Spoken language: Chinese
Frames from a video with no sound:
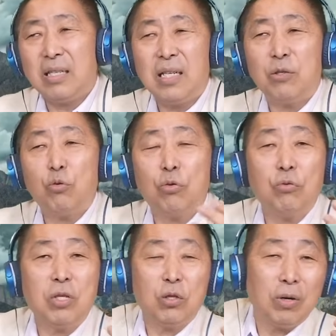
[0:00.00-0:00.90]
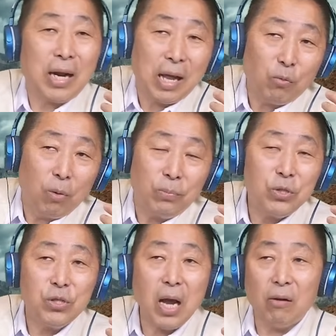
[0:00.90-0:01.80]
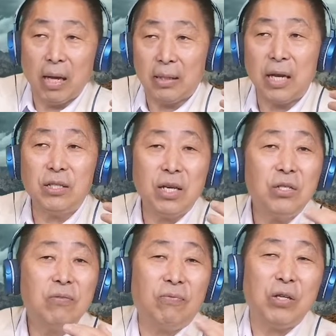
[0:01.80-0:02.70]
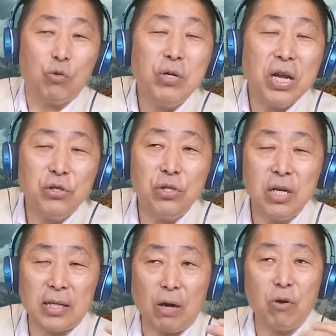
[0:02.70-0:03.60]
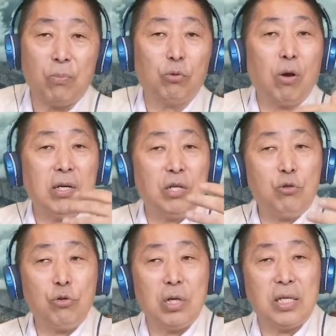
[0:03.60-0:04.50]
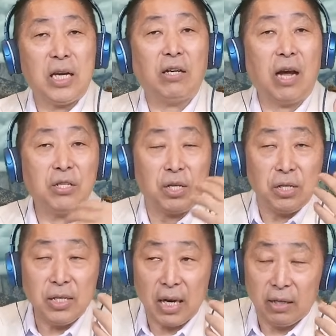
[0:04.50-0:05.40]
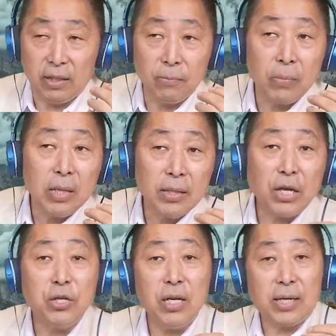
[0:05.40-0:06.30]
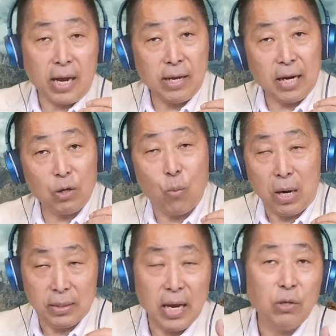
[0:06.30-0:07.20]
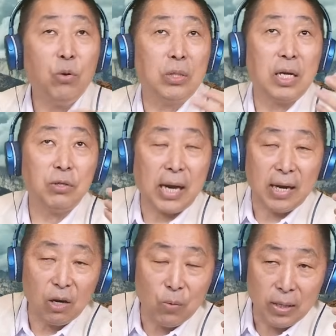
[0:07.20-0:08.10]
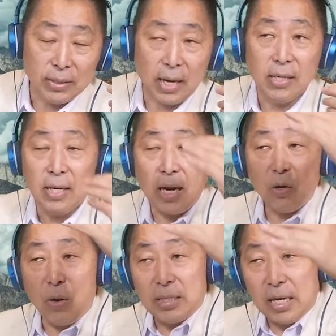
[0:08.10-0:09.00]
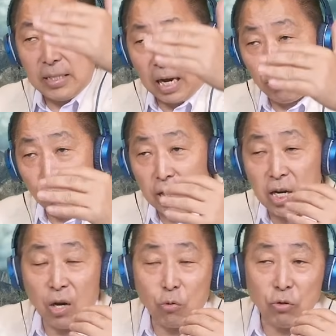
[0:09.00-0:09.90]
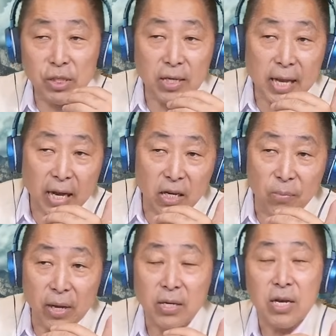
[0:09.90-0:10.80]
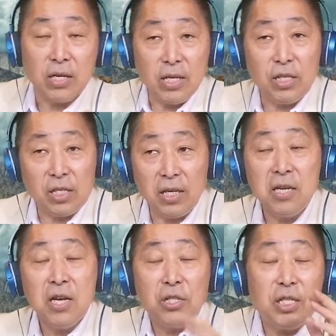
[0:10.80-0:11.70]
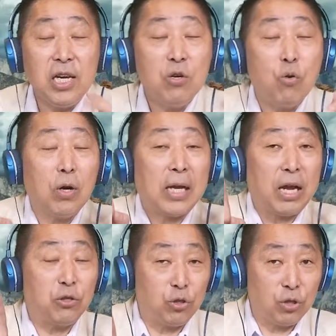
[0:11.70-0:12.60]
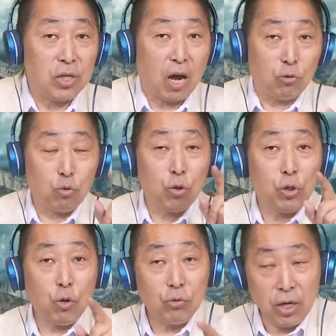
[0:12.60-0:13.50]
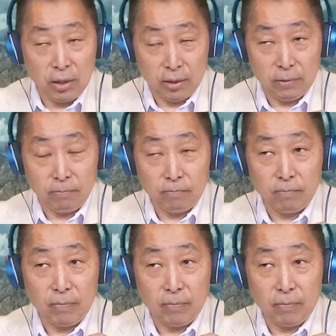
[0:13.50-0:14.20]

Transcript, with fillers: 到这个数数字从哪来，我不知道了。但但是反总而言之呢，他会不断的去呢强调他这影响力。但是你看他的网站，因为我上次看他的网站，他的网站下头的客户清单里面，以及经过他指导做修正的，